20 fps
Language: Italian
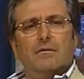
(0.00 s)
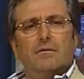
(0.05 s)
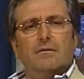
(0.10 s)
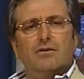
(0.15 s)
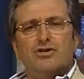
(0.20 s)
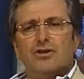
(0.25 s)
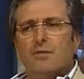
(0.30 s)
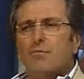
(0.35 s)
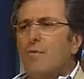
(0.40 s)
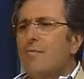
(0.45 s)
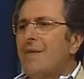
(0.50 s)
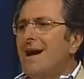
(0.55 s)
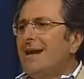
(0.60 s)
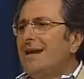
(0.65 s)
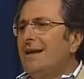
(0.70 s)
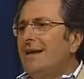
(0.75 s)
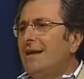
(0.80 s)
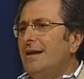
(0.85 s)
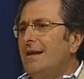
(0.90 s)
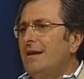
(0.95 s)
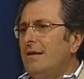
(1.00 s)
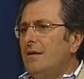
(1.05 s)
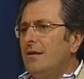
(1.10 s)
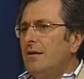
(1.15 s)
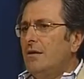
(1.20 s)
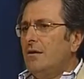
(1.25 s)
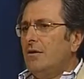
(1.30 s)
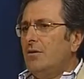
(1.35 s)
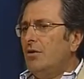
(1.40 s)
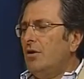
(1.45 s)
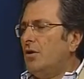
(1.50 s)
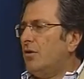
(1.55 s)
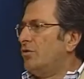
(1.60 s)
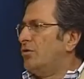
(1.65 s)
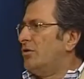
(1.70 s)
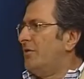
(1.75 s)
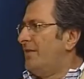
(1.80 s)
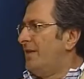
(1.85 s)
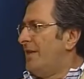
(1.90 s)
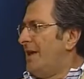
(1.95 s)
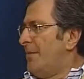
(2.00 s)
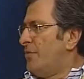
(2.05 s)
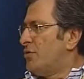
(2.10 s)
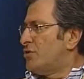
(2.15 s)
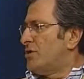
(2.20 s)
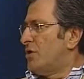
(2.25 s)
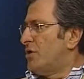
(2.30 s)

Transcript: diciamo, marine, noi condividiamo sì